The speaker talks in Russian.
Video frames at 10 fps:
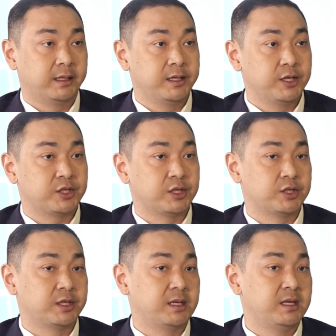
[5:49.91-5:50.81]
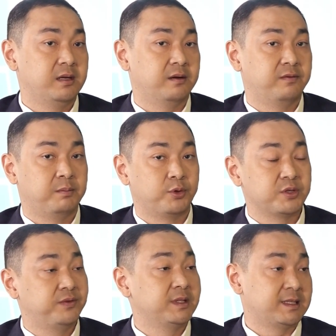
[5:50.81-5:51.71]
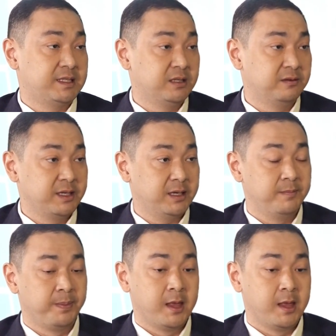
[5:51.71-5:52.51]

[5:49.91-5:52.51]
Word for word: конечно же, и вопрос финансирования.